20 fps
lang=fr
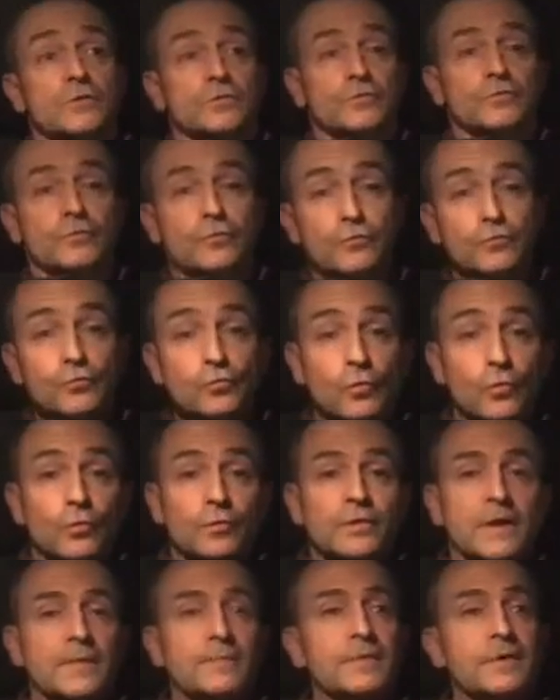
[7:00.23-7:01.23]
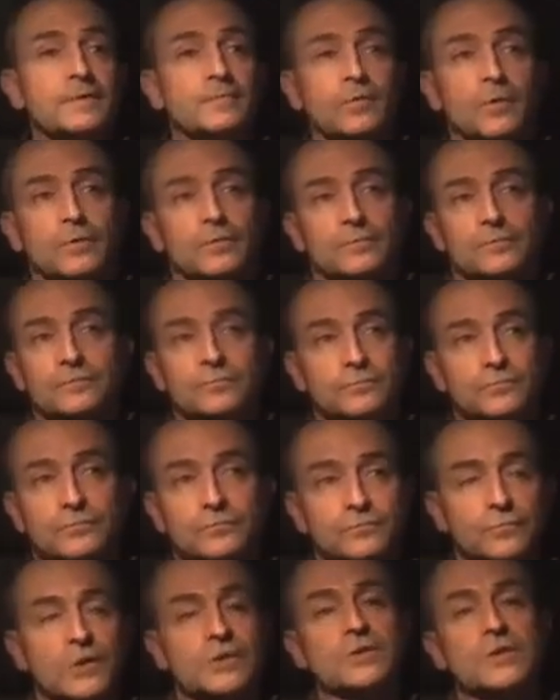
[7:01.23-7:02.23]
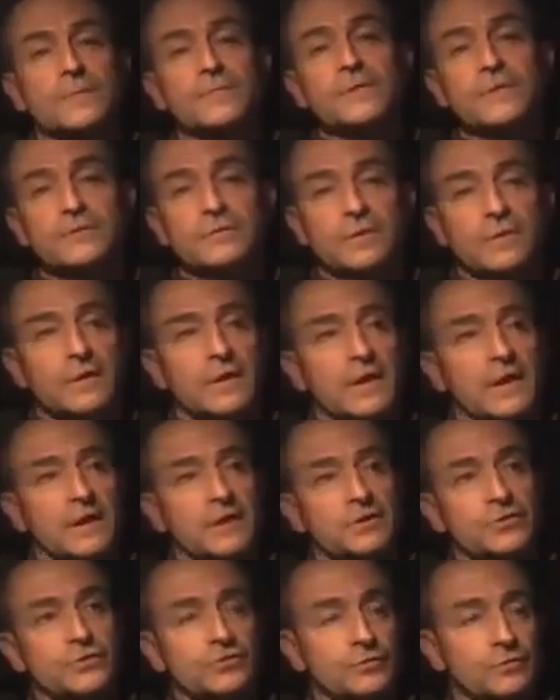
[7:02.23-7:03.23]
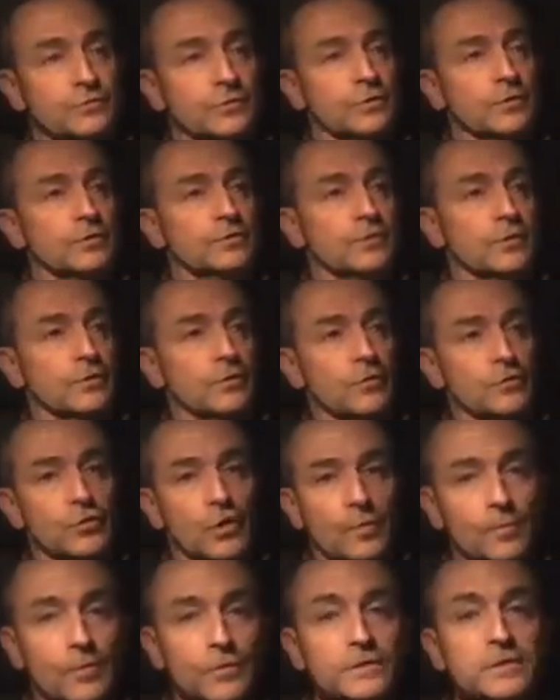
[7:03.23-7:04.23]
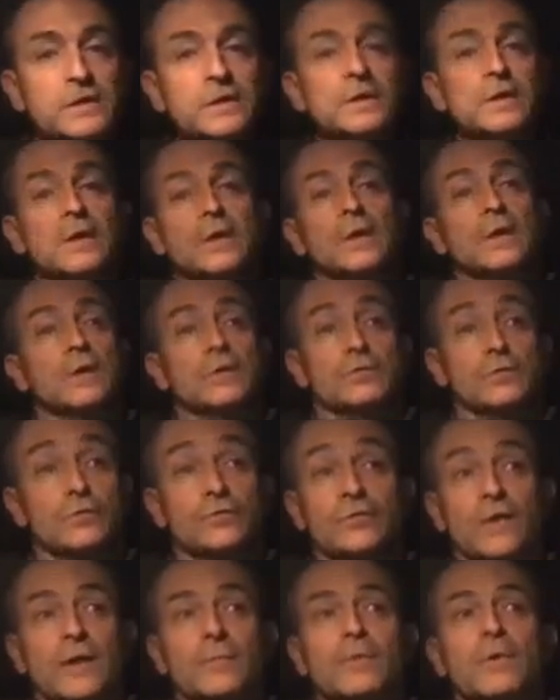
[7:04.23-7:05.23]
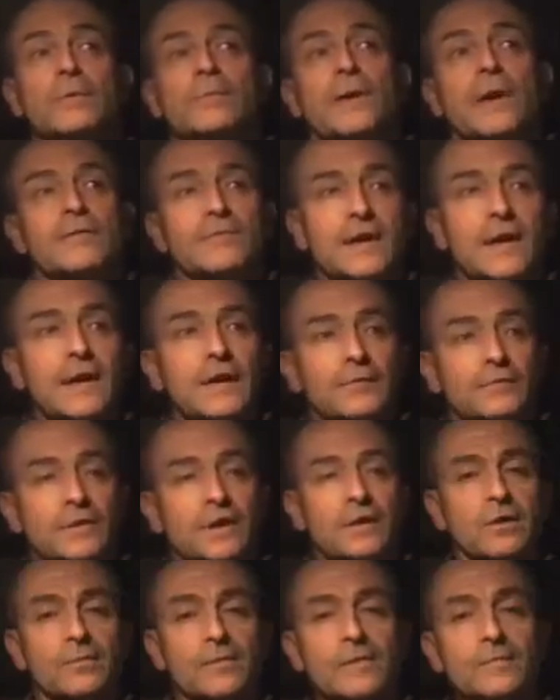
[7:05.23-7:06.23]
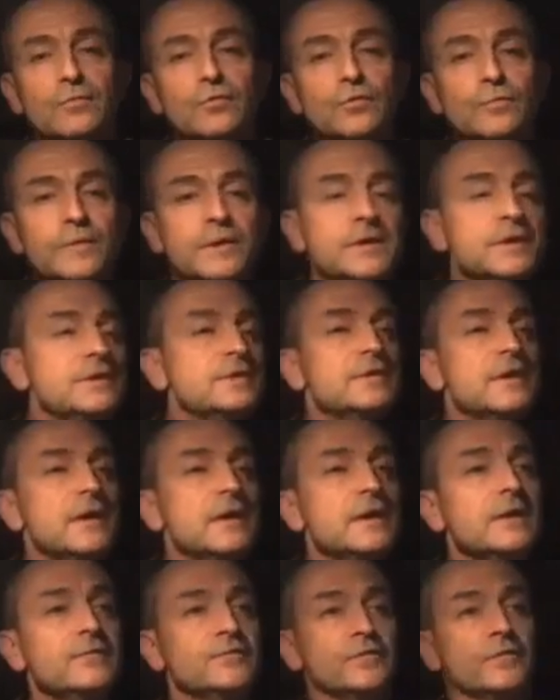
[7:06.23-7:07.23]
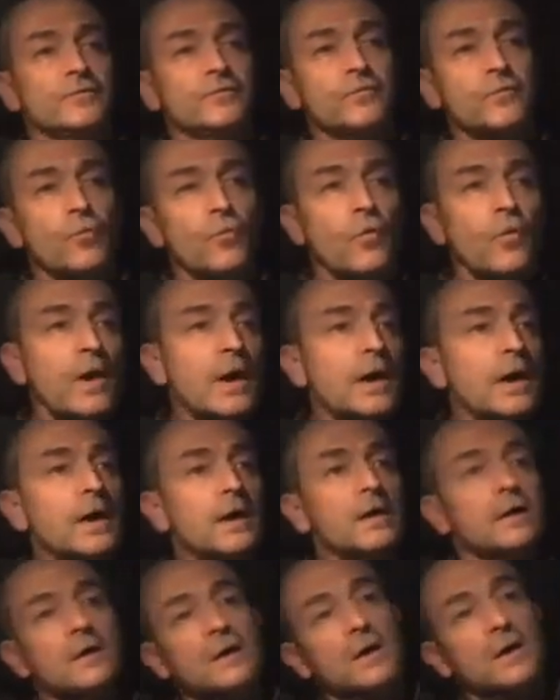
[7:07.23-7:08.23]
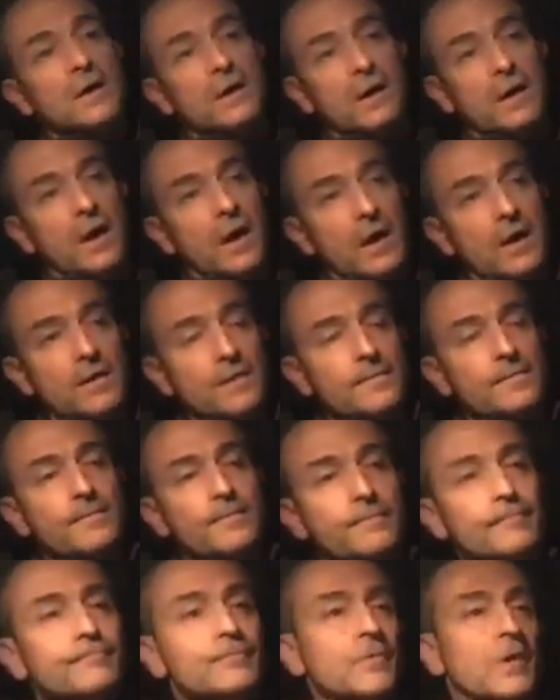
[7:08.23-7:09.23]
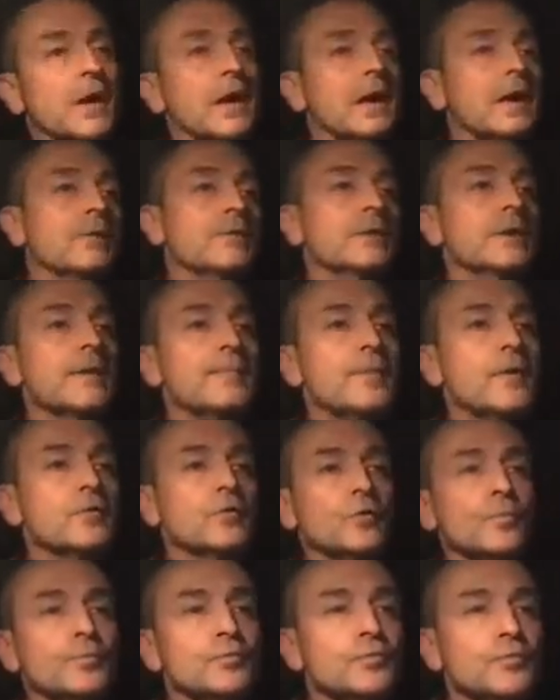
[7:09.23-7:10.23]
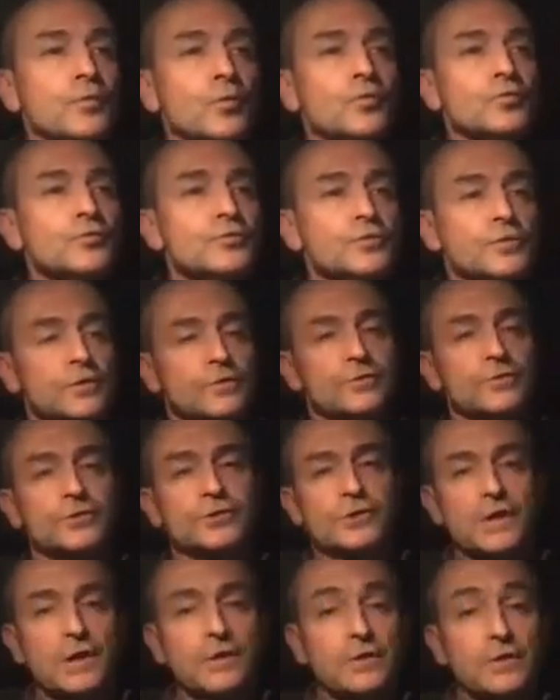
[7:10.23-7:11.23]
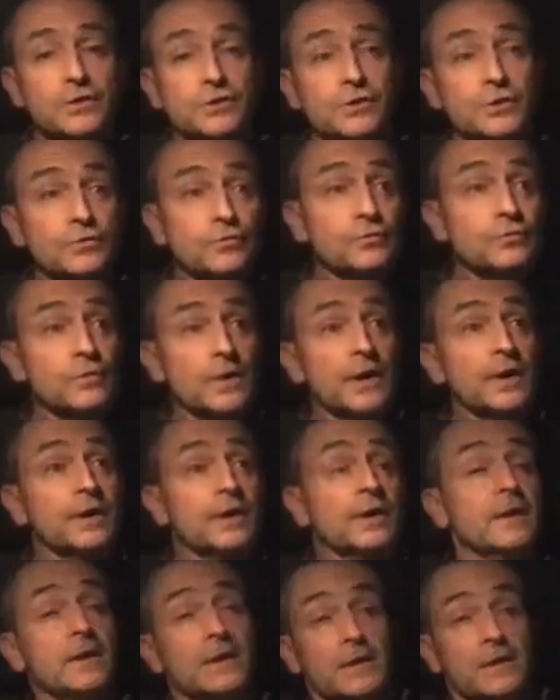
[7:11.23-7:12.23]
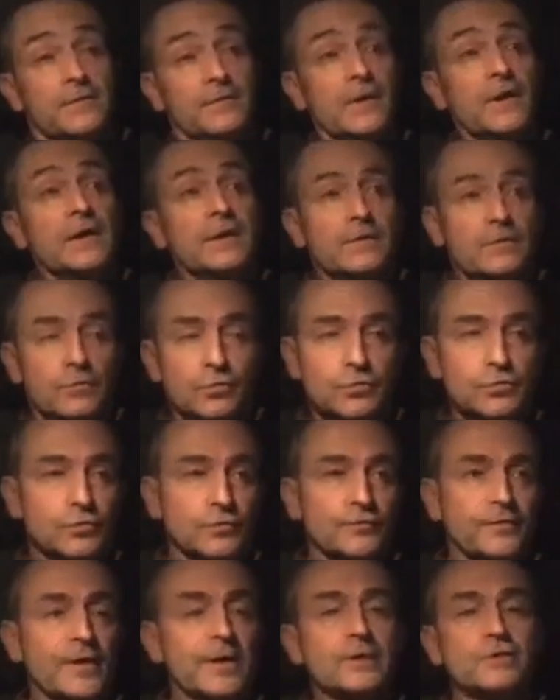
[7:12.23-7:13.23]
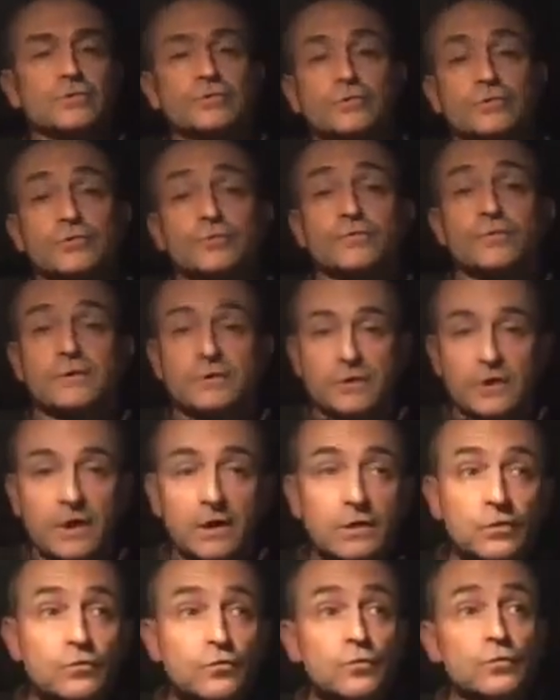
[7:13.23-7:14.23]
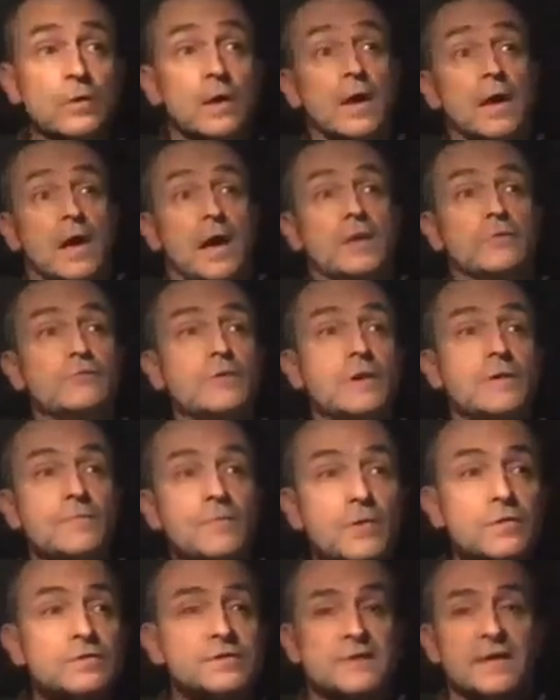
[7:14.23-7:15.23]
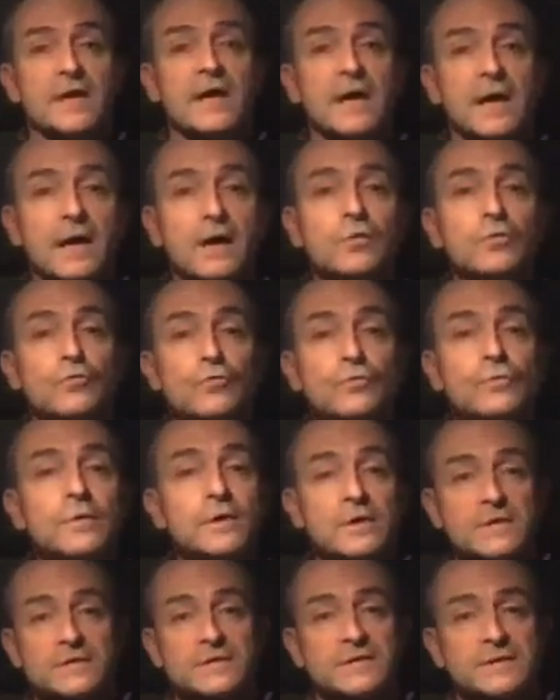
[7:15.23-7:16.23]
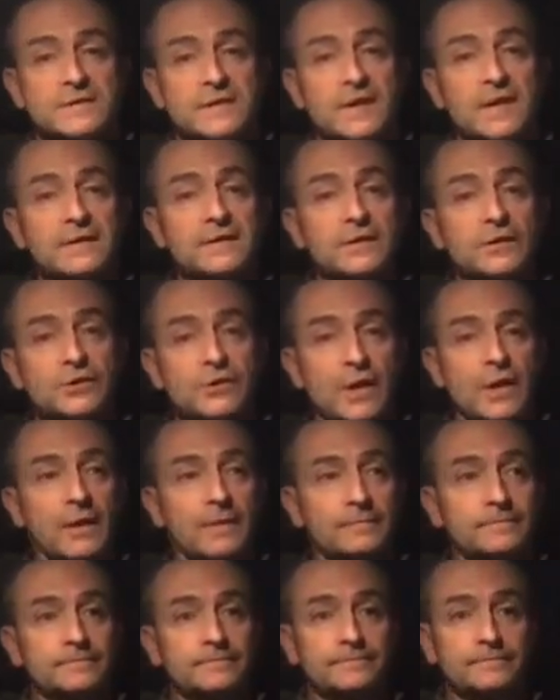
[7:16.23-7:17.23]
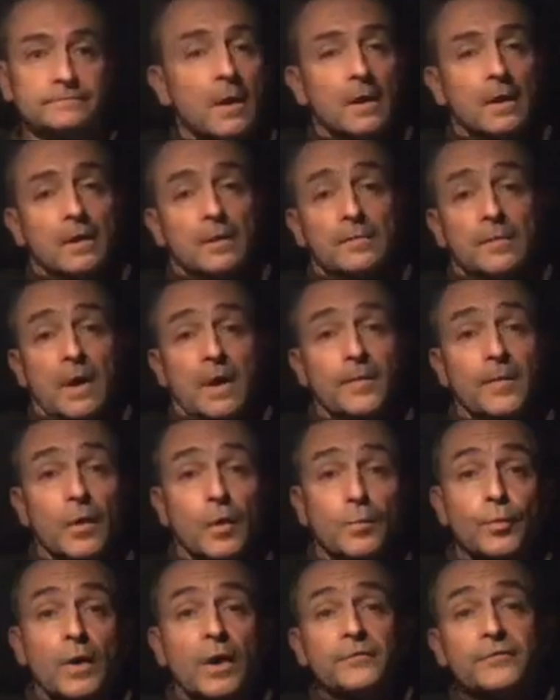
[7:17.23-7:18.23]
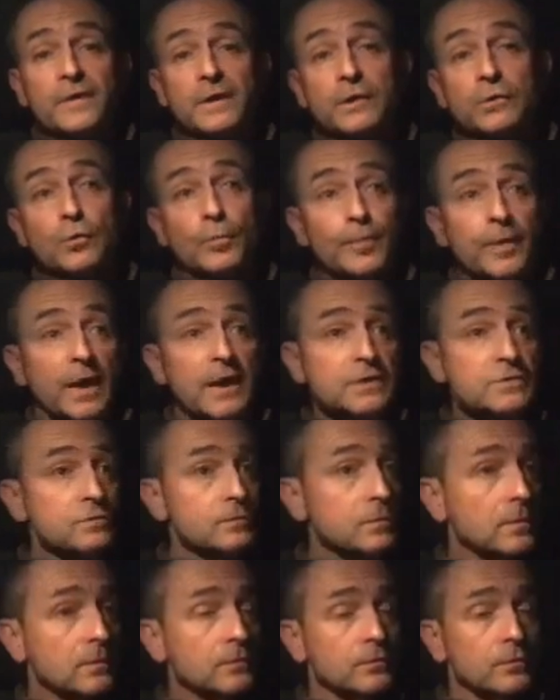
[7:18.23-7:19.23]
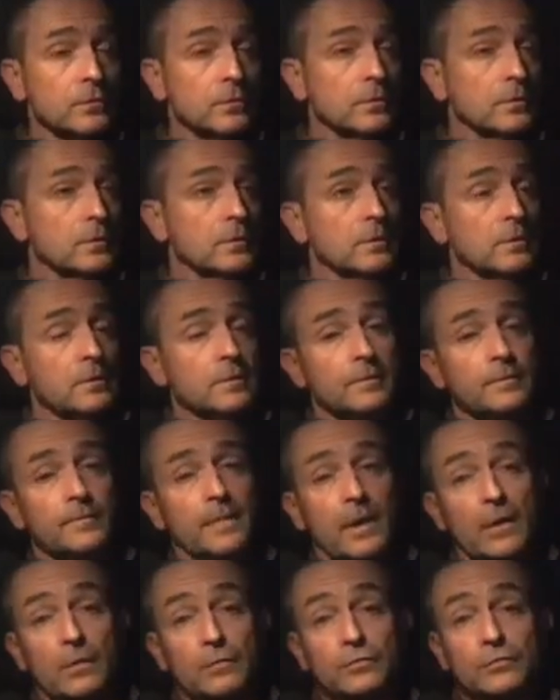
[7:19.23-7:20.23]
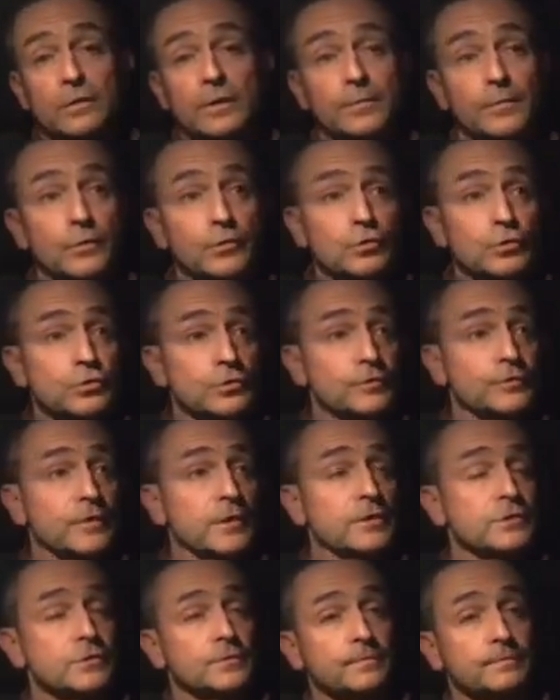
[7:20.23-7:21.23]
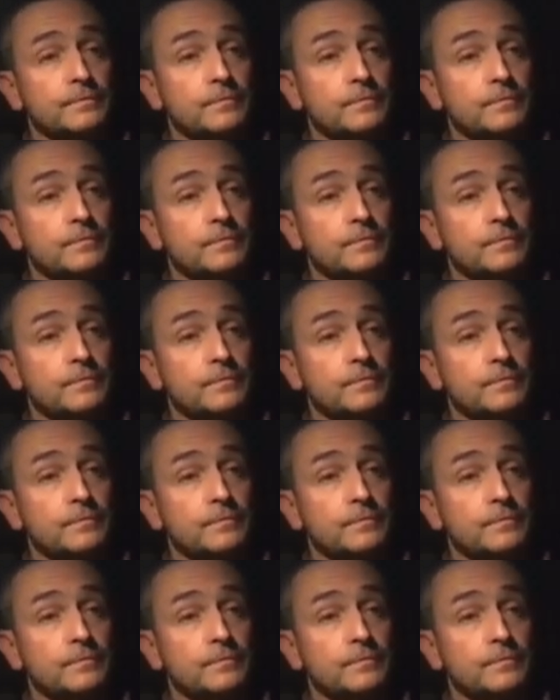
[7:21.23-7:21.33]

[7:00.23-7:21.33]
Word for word: Surtout que nous, on habite, bon, moi j'habite dans la région en Normandie, donc vraiment, bah voilà, on a quand même l'humidité, il fait froid, euh, voilà, on n'a pas non plus beaucoup de, chaleur chez nous et, voilà, le chauffage, le chauffage a un coût. Annuellement, ça a un coût. C'est très très cher. Bah, après, on pourrait faire des comparaisons entre, le, bah, entre les modes de chauffage.